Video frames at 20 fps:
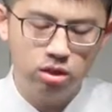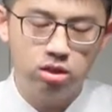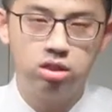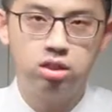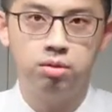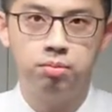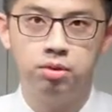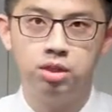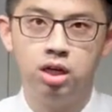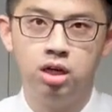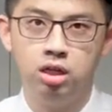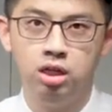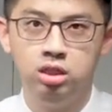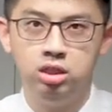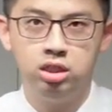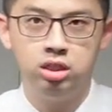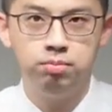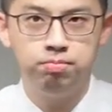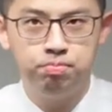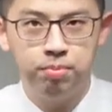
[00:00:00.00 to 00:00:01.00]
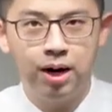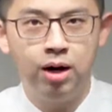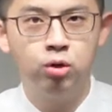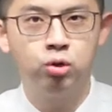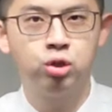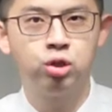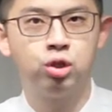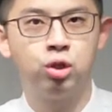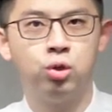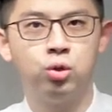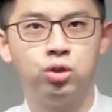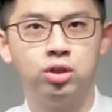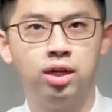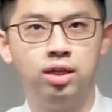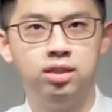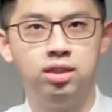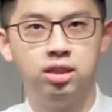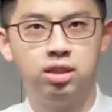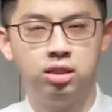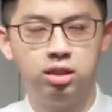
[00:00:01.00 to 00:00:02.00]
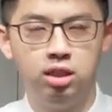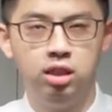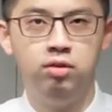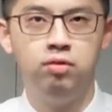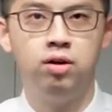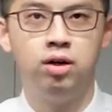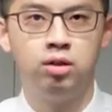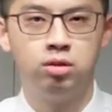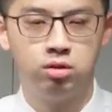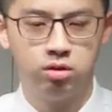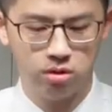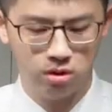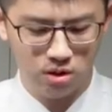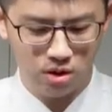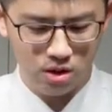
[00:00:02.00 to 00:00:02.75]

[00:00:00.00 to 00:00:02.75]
怎么样一直保守在这个地方哈？